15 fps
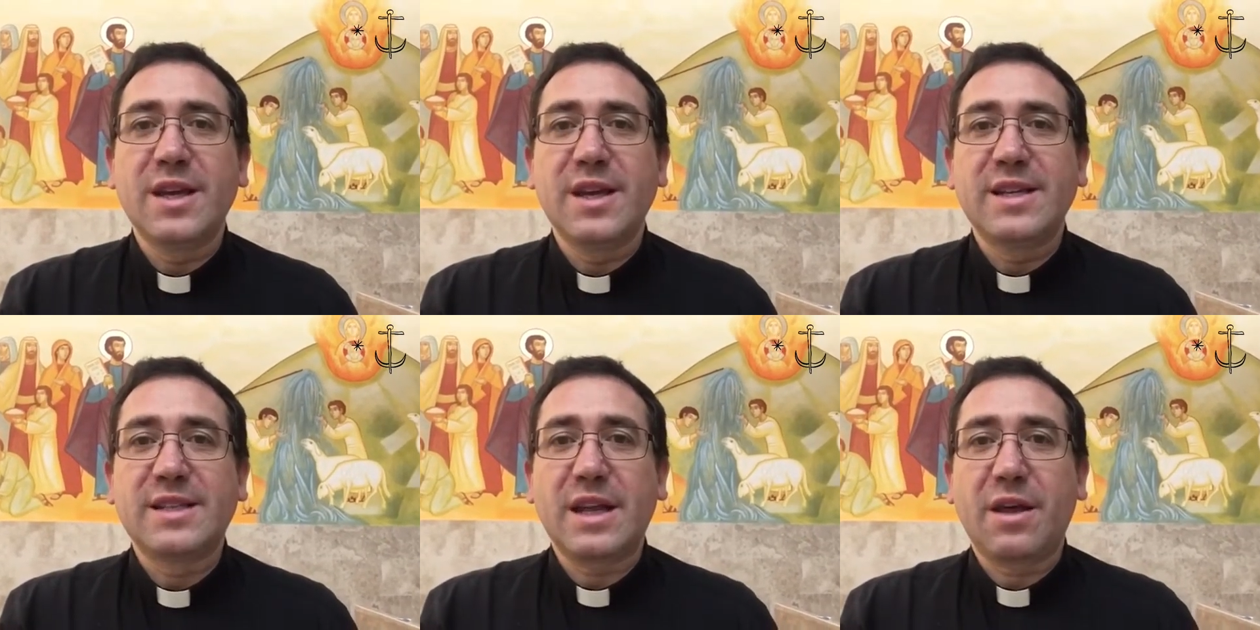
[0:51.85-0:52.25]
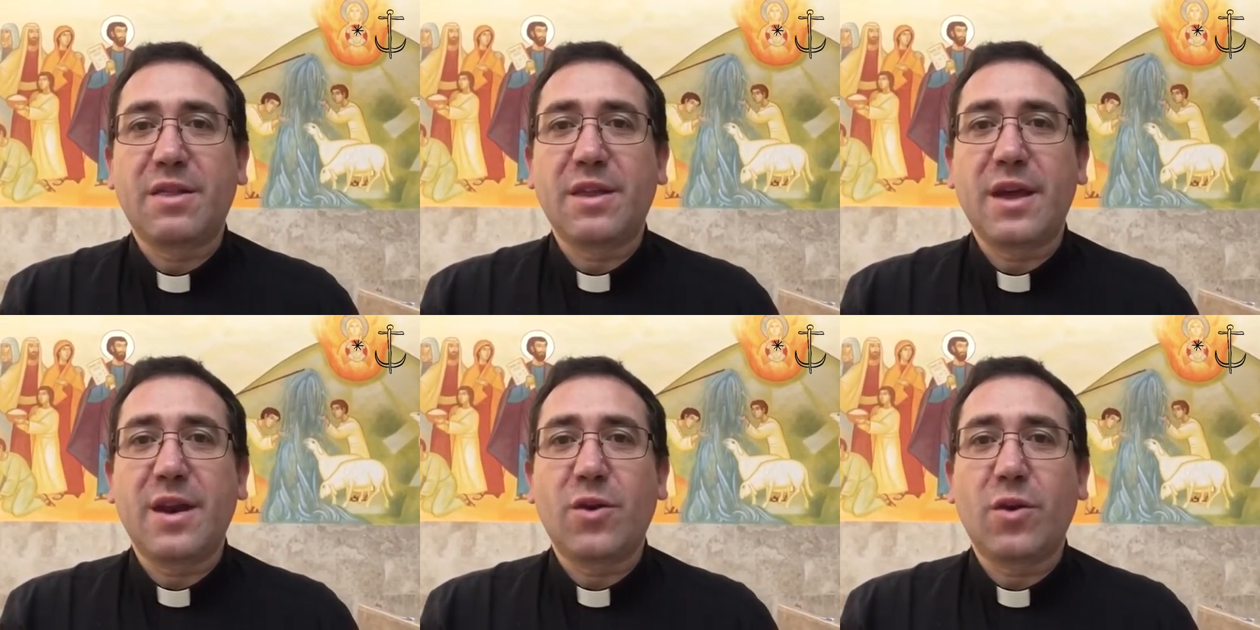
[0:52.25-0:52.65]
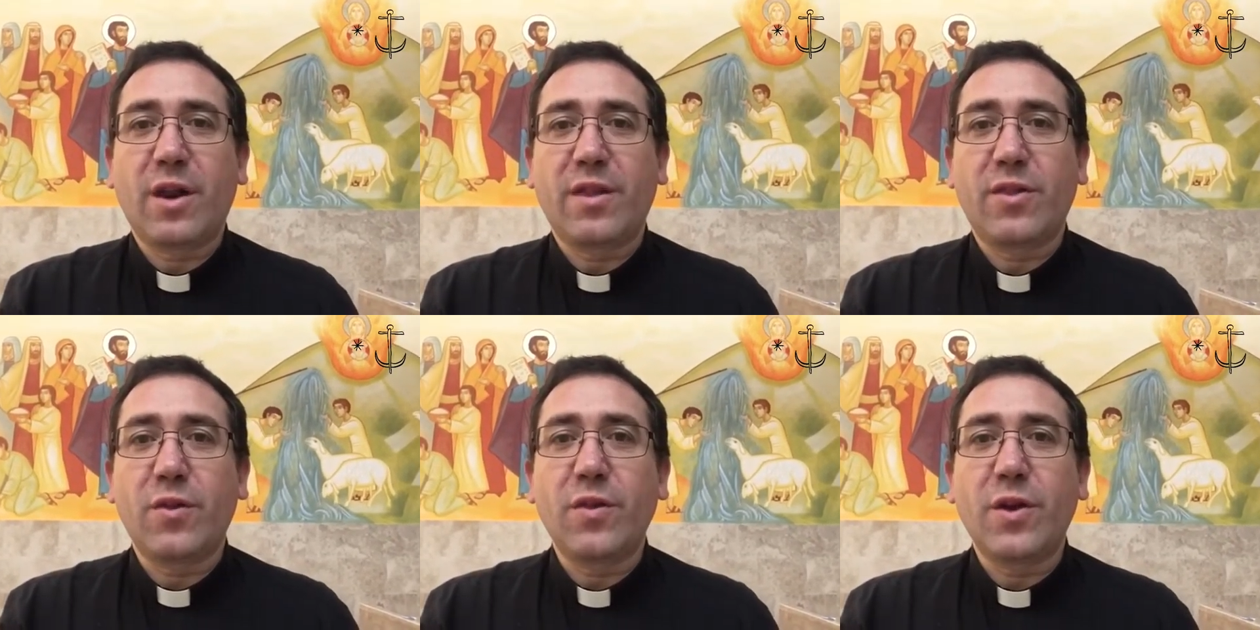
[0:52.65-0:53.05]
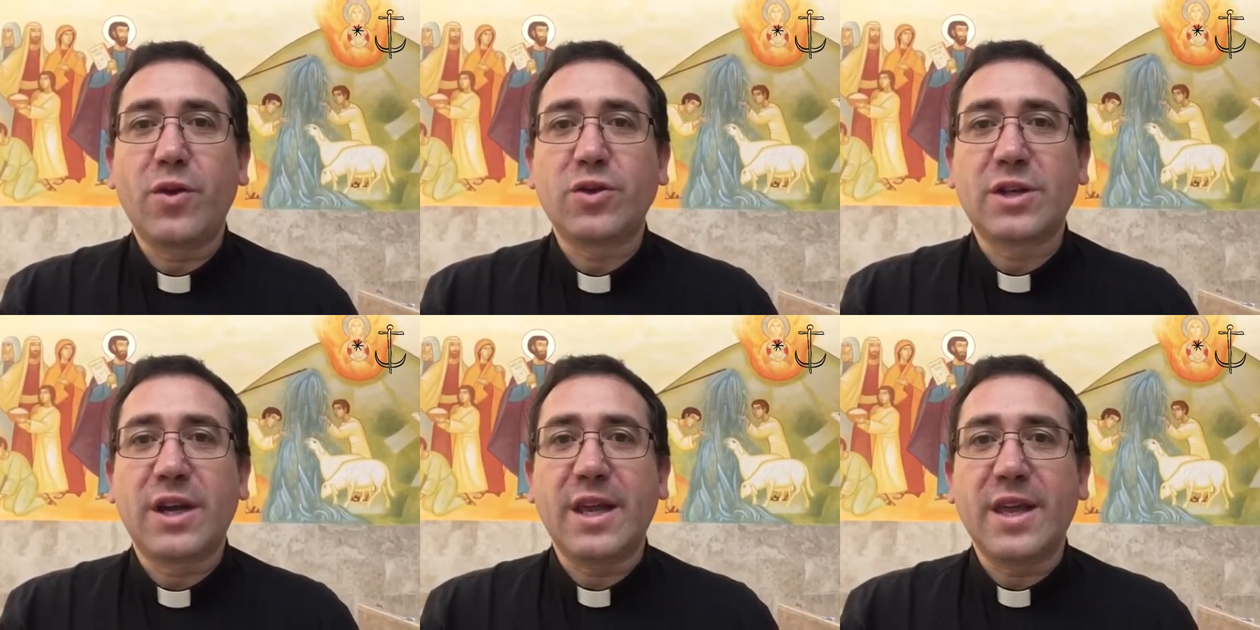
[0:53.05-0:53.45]
sacia el corazón de
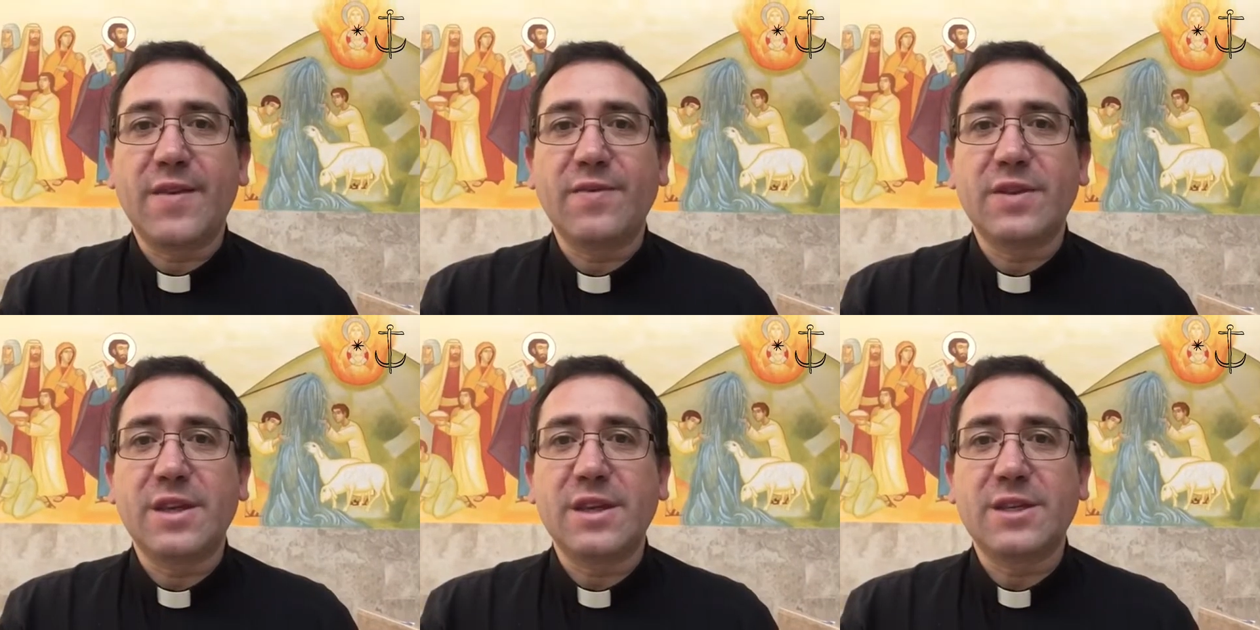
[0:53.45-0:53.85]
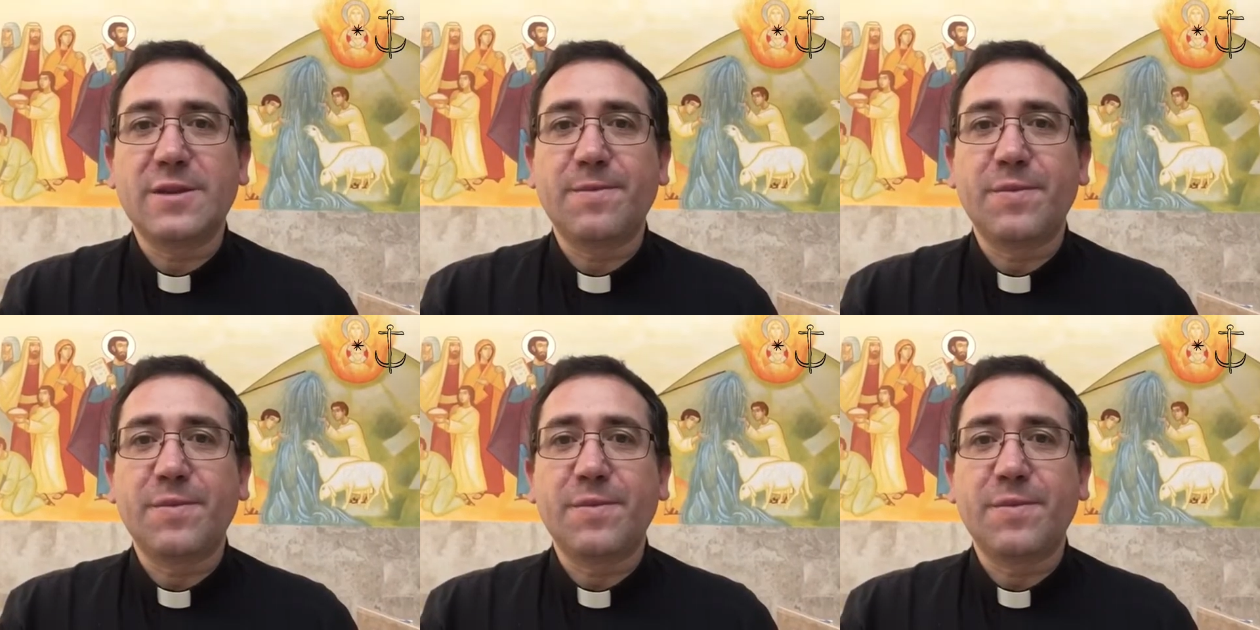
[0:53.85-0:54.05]
los creyentes.